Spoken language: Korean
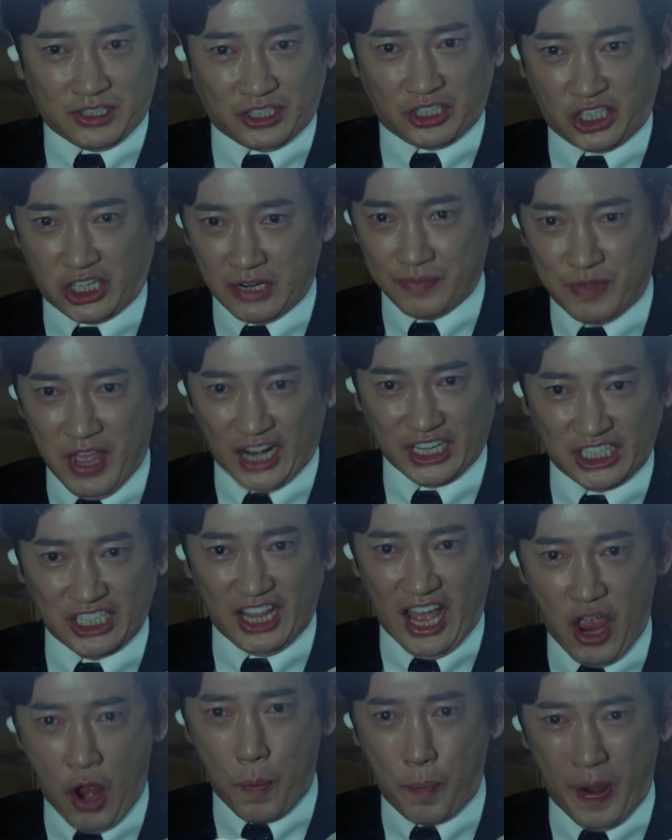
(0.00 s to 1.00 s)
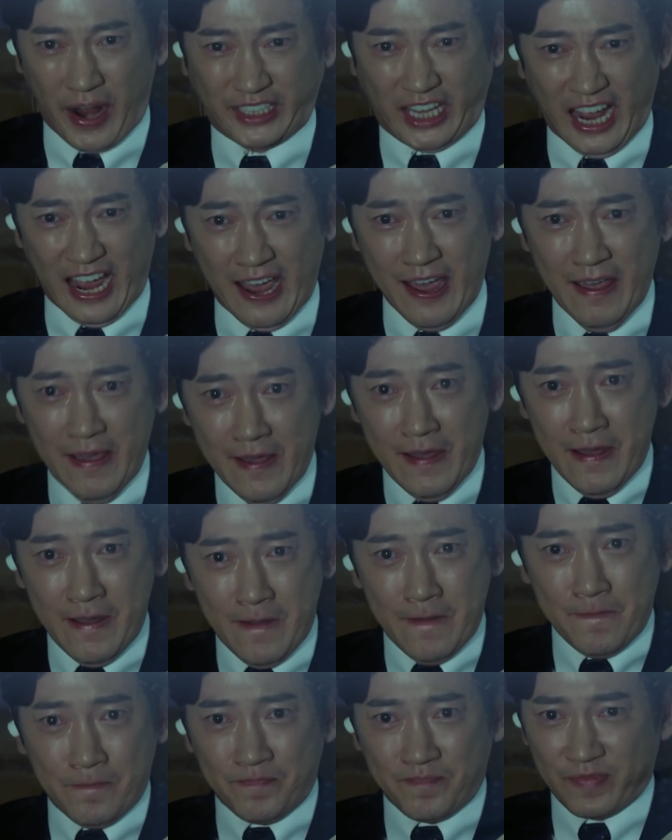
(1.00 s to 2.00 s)
지금 당신 나 협박해?
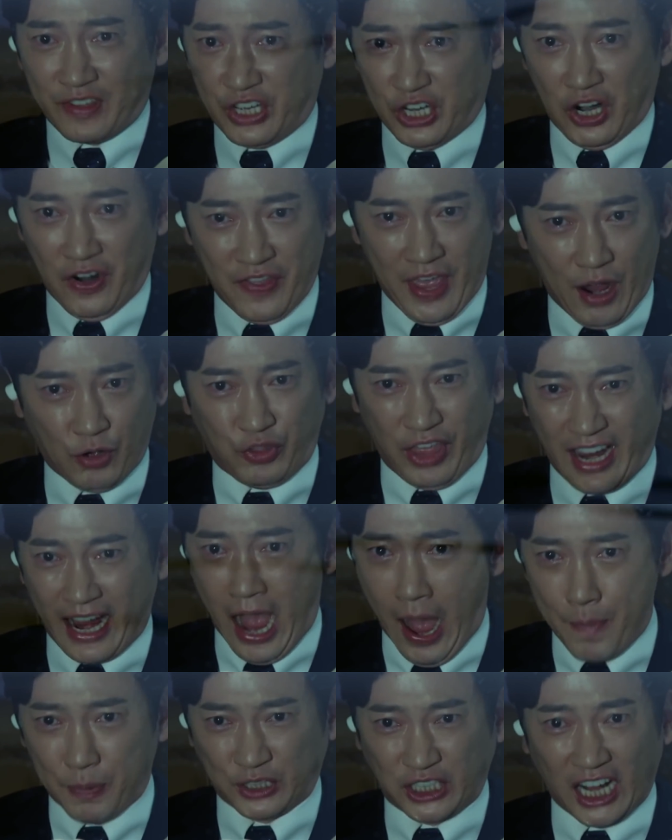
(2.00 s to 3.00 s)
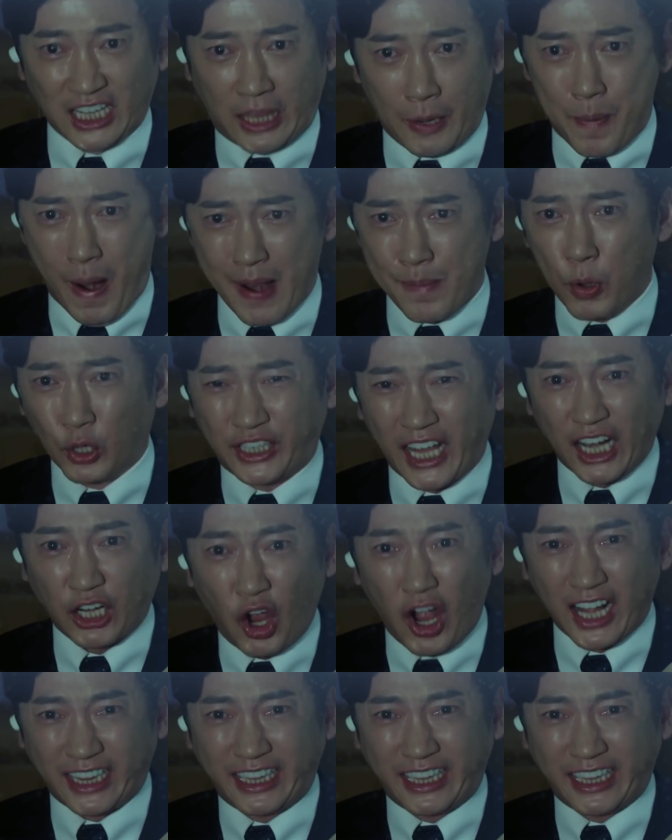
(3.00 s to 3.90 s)
그런다고 내가 아버지한테 말 못 할 것